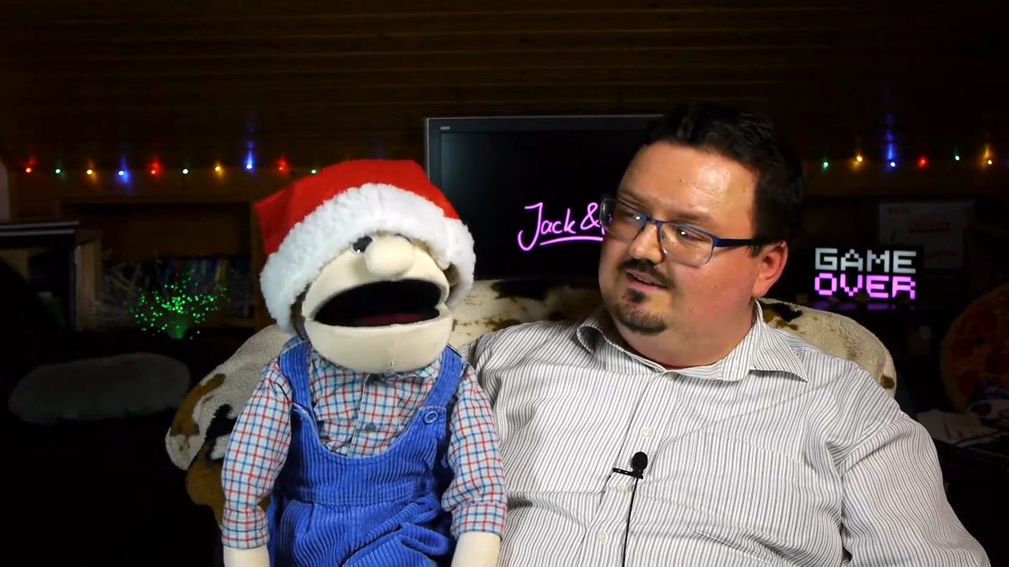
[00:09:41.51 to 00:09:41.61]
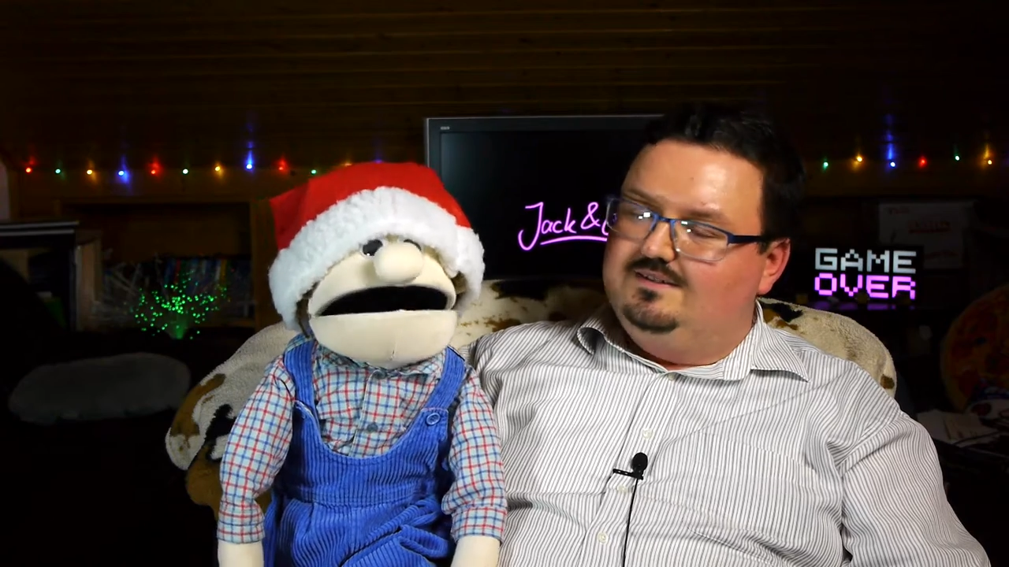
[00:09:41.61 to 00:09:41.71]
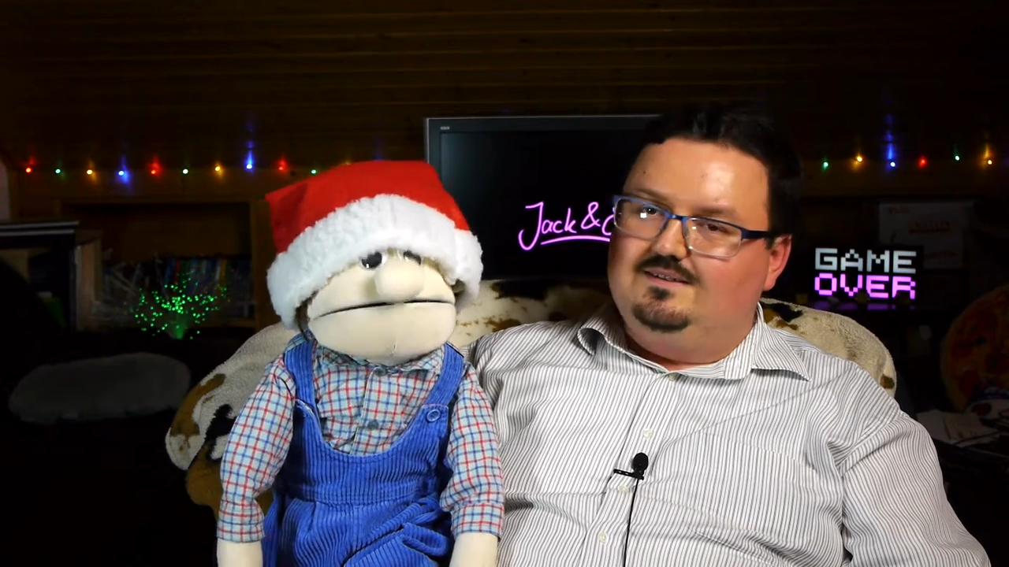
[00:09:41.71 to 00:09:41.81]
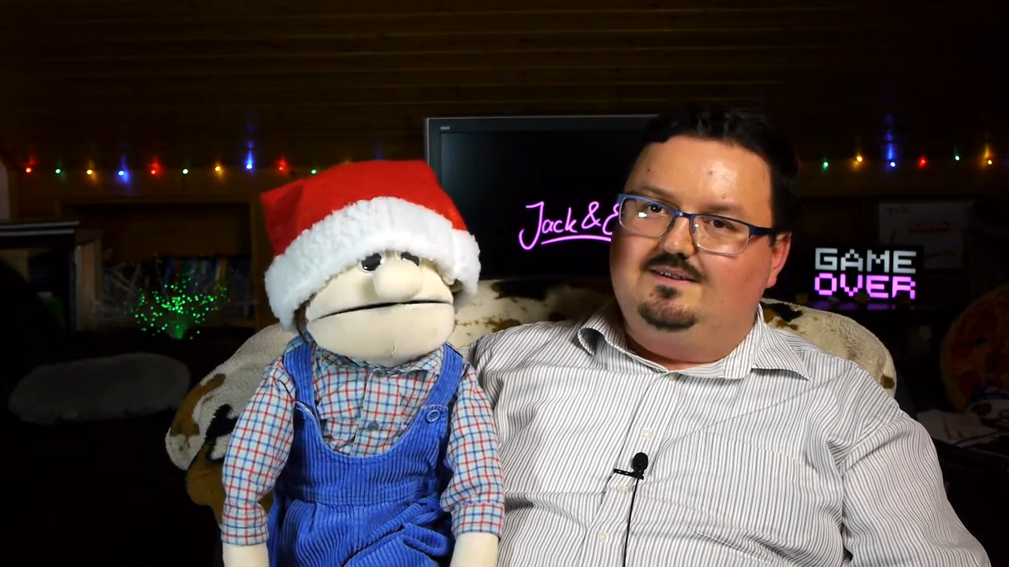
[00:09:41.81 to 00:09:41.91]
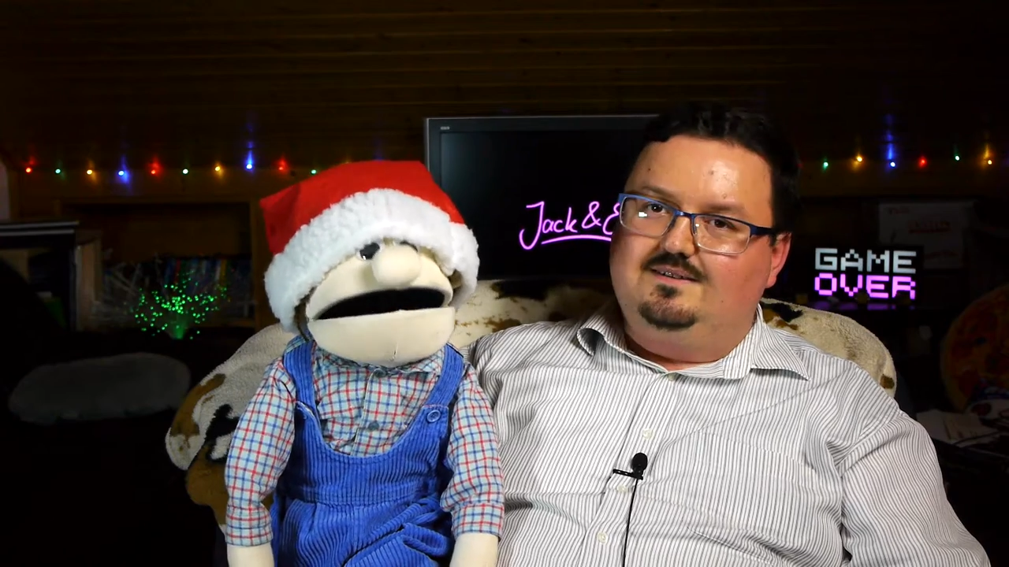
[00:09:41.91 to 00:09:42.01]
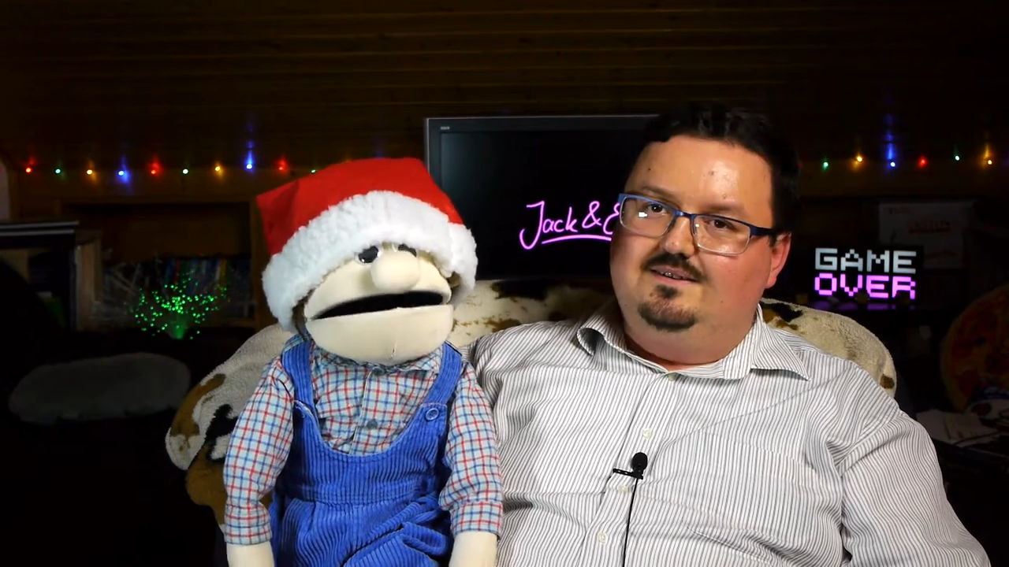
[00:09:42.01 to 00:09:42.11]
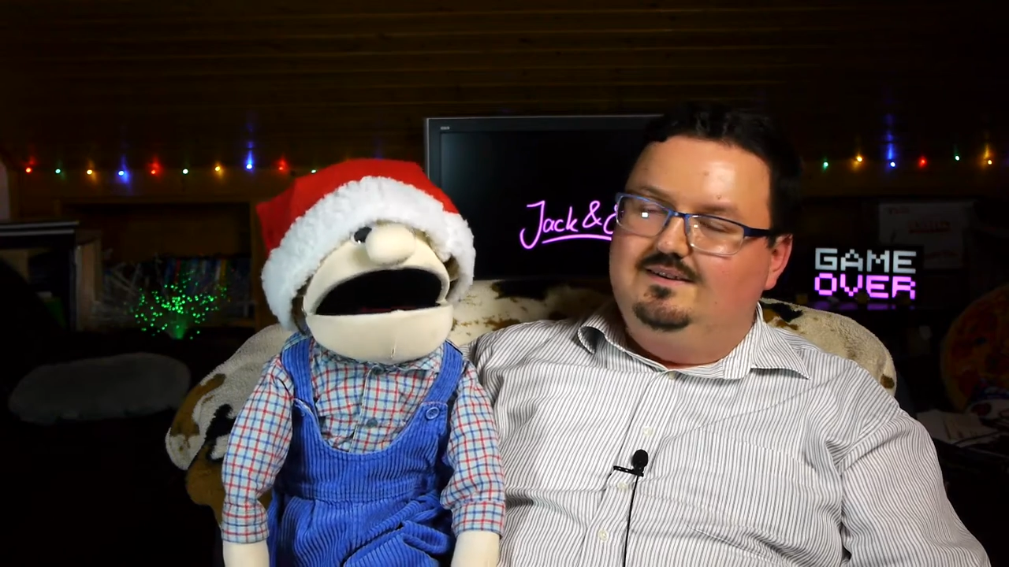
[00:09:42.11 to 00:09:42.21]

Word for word: Geschichte.